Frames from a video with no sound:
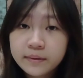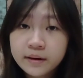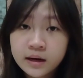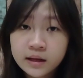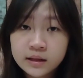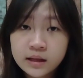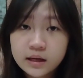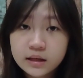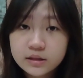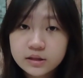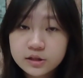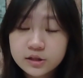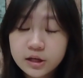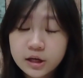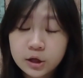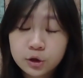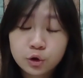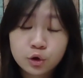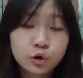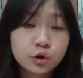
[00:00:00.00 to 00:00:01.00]
beredar
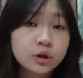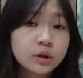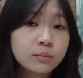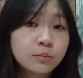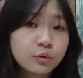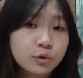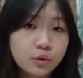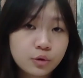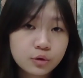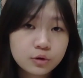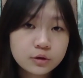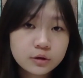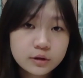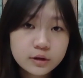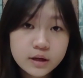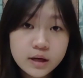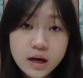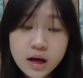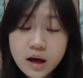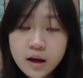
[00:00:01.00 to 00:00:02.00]
secara turun-temurun,
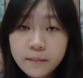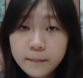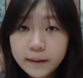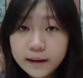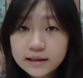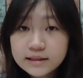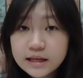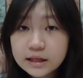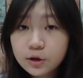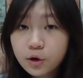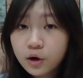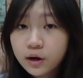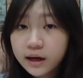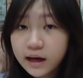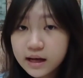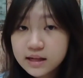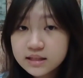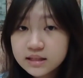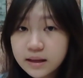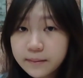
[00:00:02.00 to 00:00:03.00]
pada saat Ong
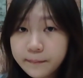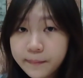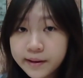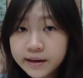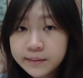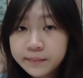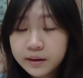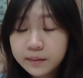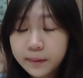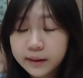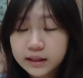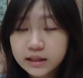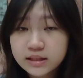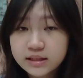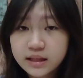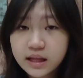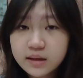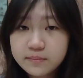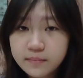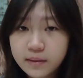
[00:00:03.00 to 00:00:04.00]
sampai di
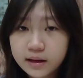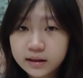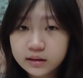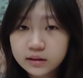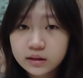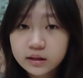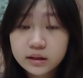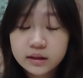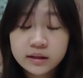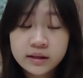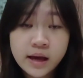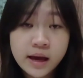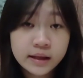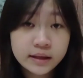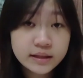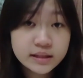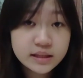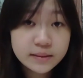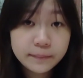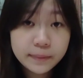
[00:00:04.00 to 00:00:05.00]
perbatasan Naiman, dia
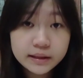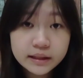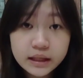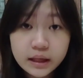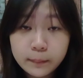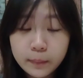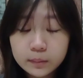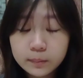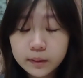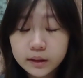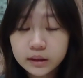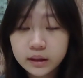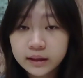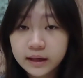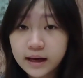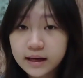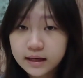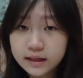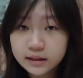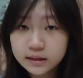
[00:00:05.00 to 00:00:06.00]
ini sempat terlibat
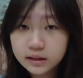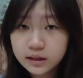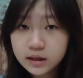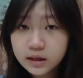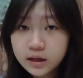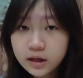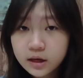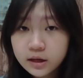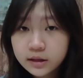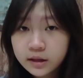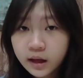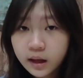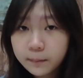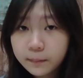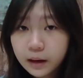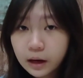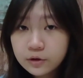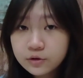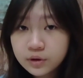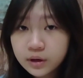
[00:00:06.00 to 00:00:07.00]
pertengkaran
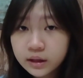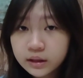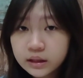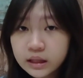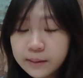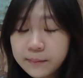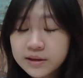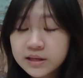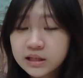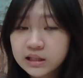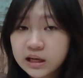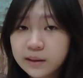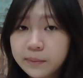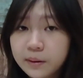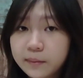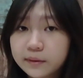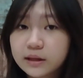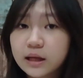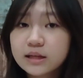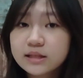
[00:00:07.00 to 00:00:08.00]
dengan prajurit yang menjaga
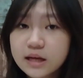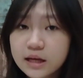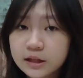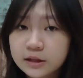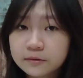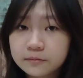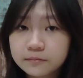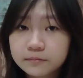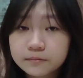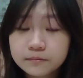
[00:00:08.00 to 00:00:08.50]
perbatasan.